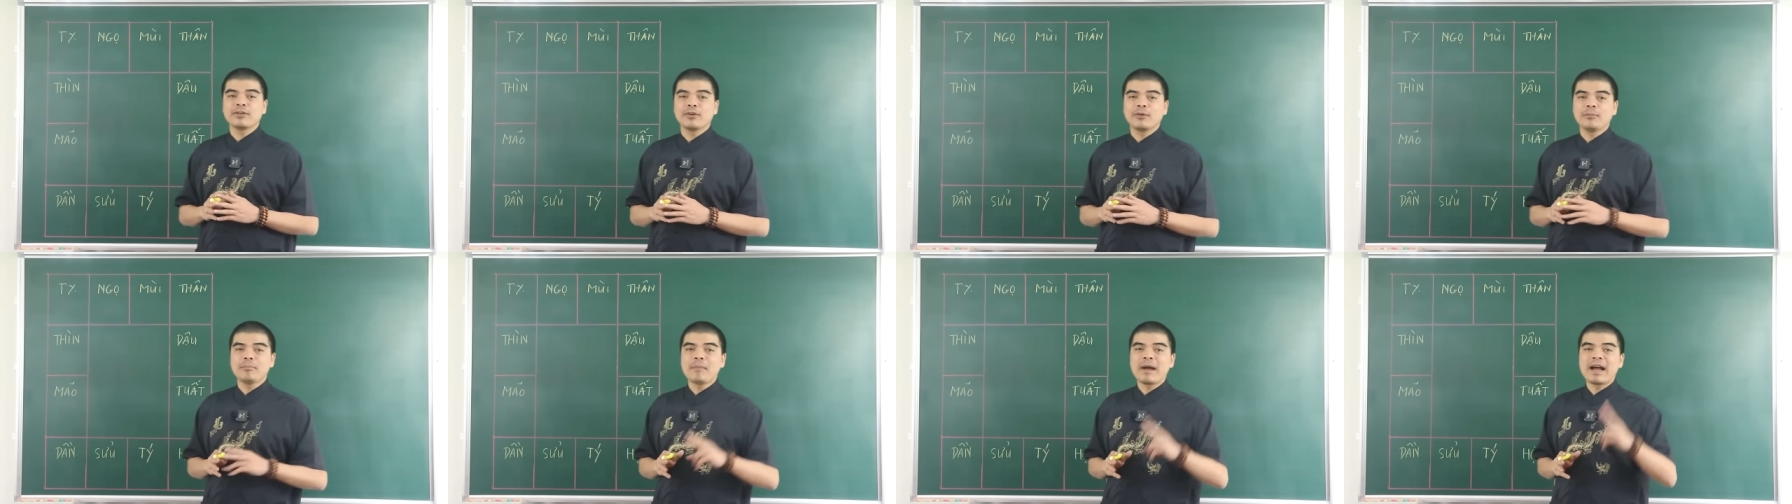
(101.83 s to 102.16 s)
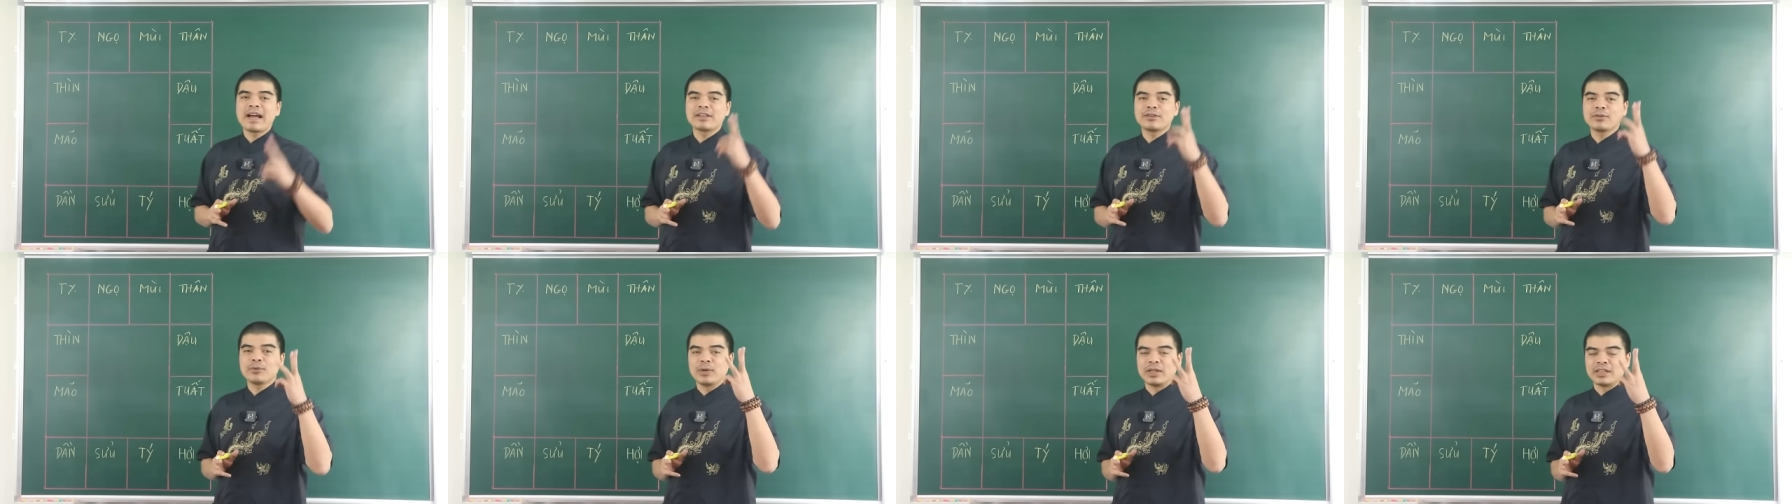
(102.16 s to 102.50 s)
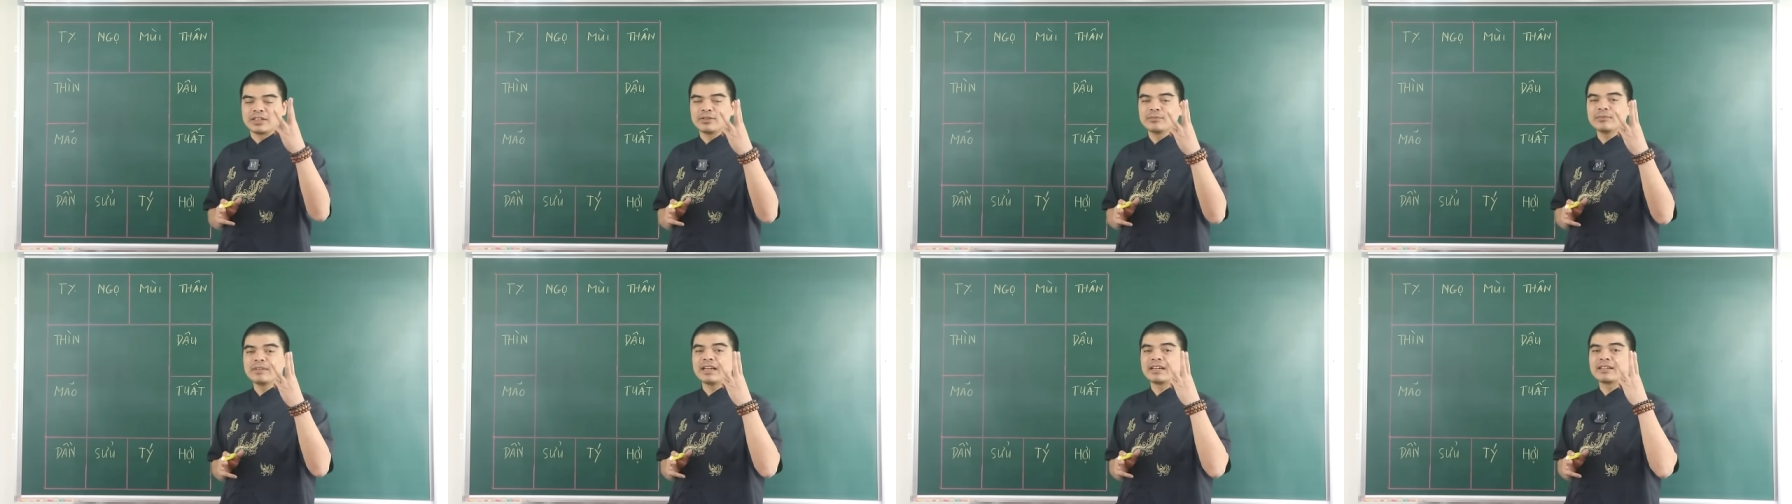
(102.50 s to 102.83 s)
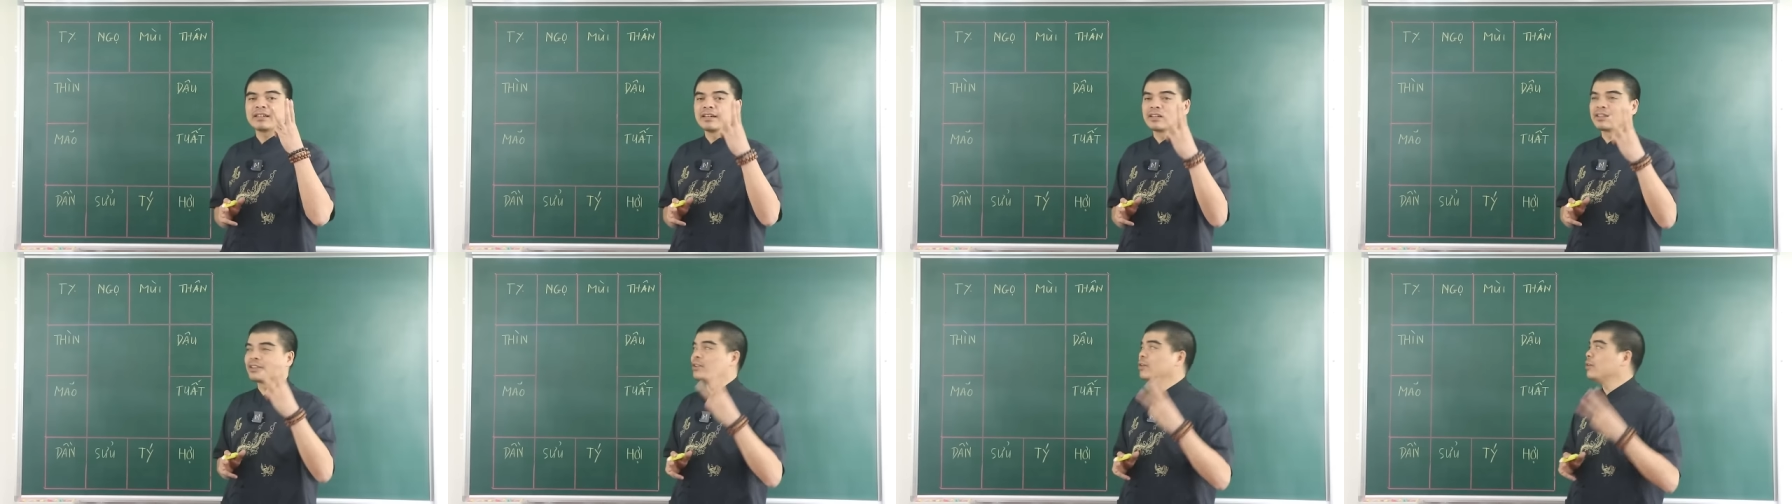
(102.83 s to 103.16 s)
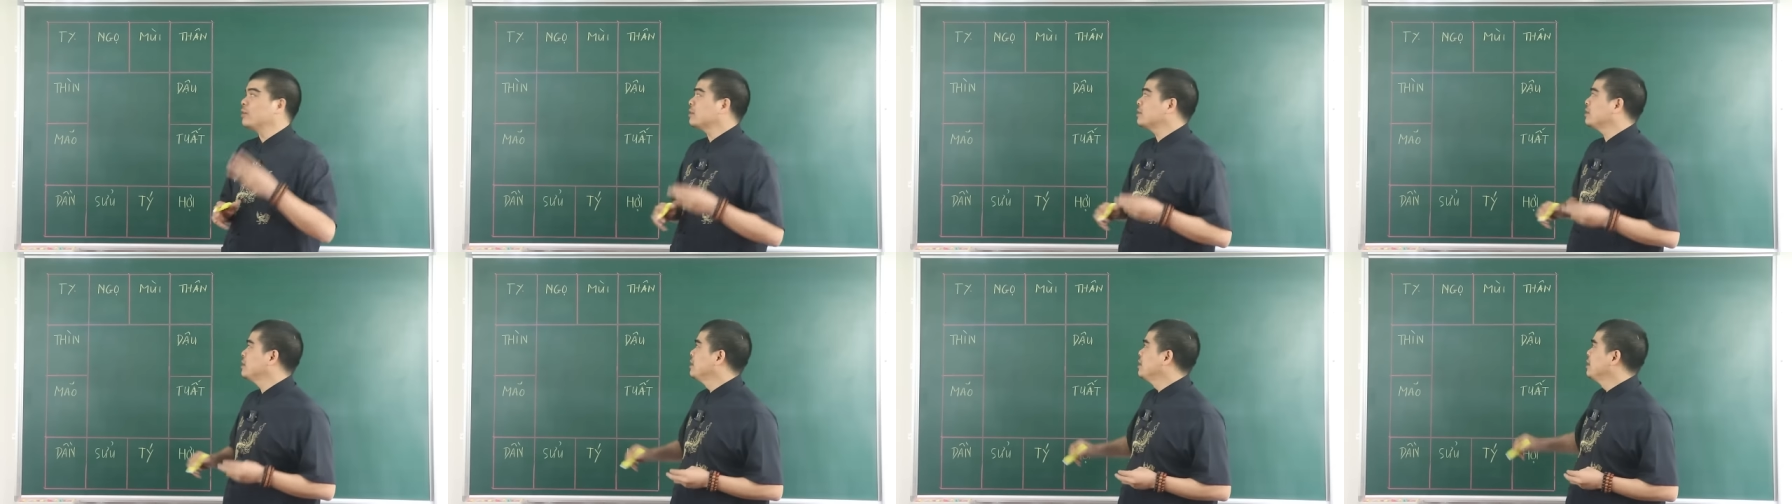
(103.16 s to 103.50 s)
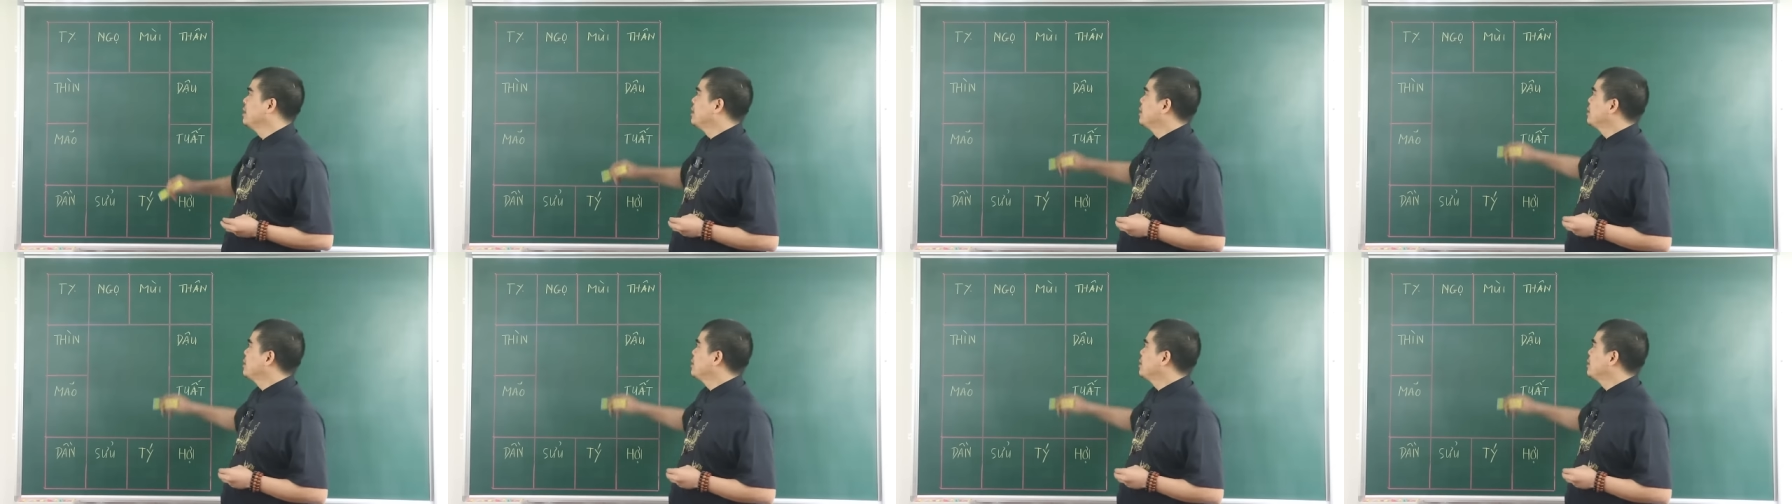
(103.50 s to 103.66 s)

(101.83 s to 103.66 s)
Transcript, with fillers: có 3 tuổi sông nhà cực tốt.